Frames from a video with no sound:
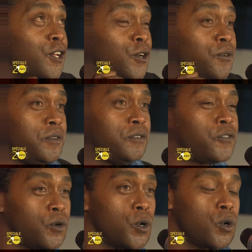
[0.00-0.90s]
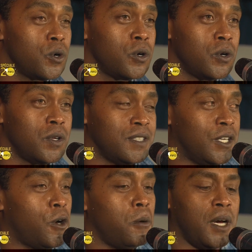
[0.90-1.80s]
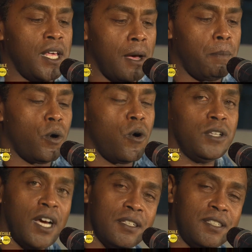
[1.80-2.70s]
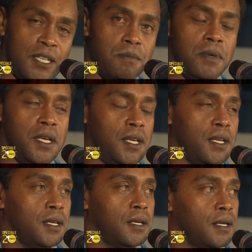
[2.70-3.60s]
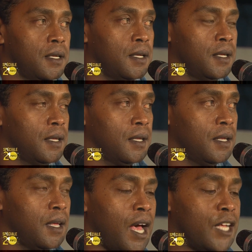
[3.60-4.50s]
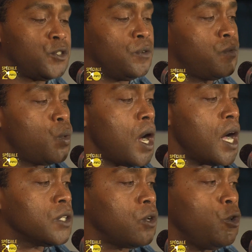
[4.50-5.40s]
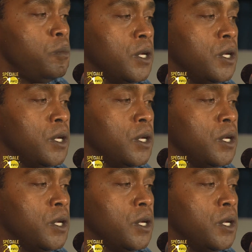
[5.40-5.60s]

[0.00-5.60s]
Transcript: le FIFO, c'est comme réapprendre à s'aimer, à se voir dans le